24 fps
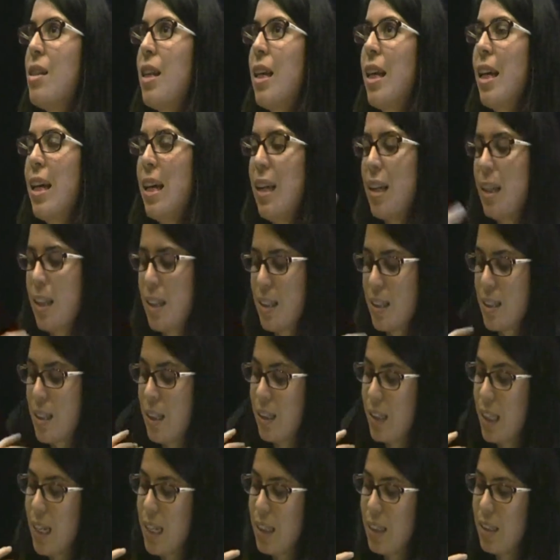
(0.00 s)
se,
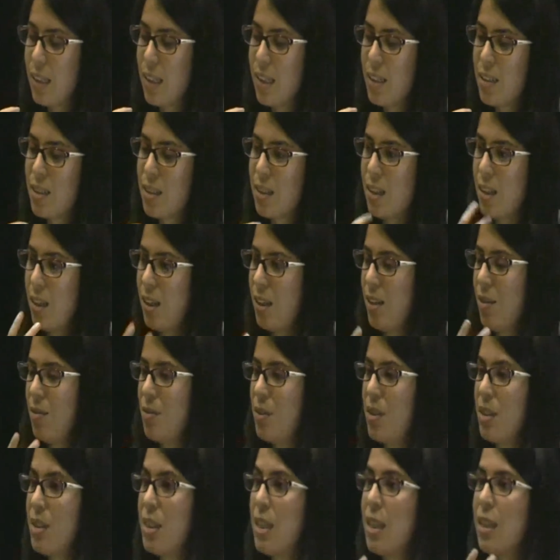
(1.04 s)
se trata, se
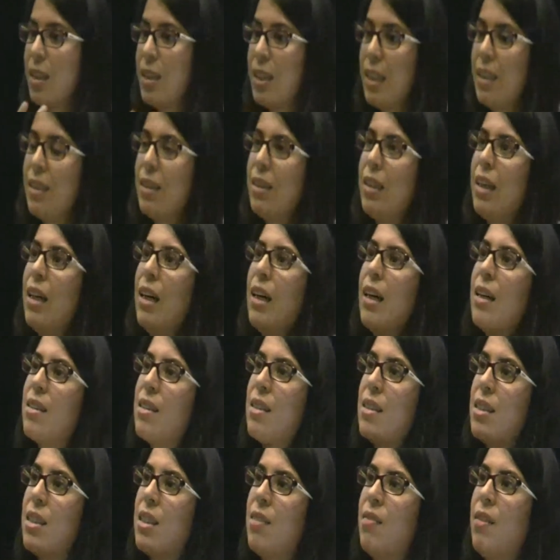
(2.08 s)
intenta
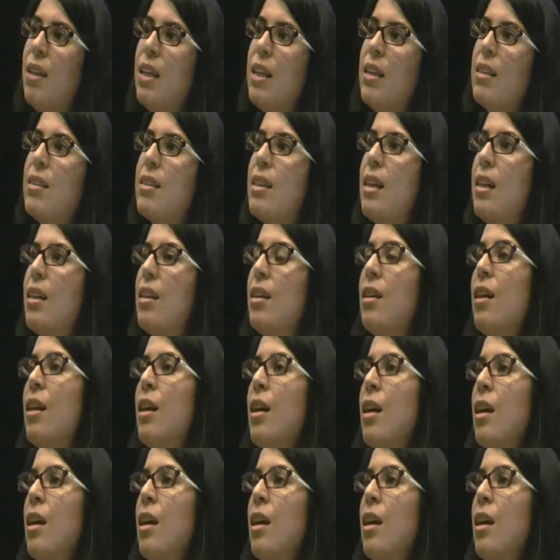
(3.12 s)
sensibilizar